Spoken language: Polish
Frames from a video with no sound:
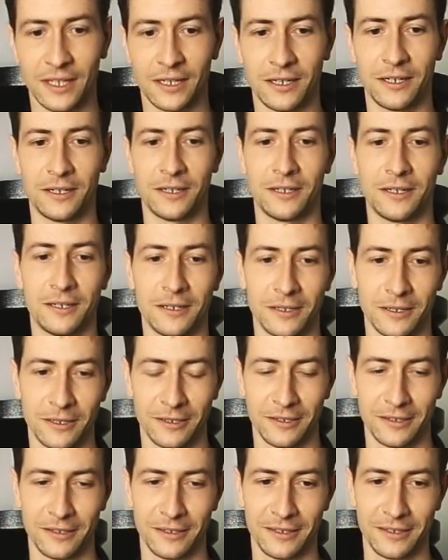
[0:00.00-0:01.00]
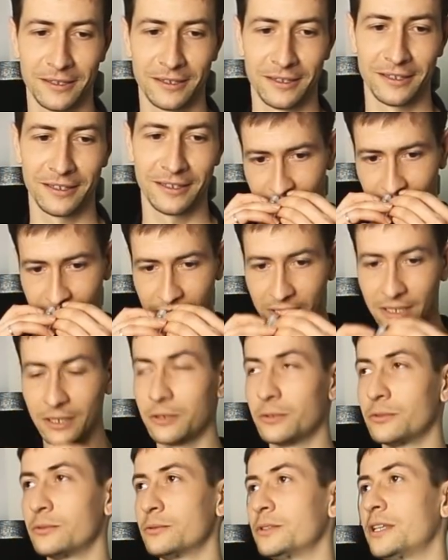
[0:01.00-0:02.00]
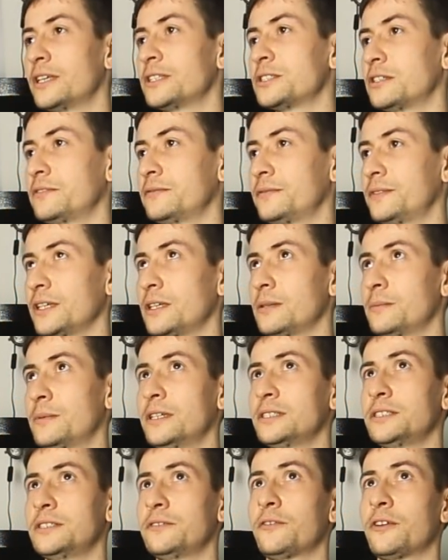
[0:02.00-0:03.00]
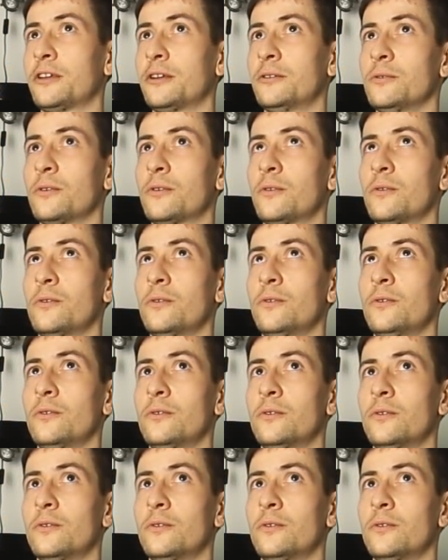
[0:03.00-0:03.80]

O, Uderzam w takim razie w kierunku...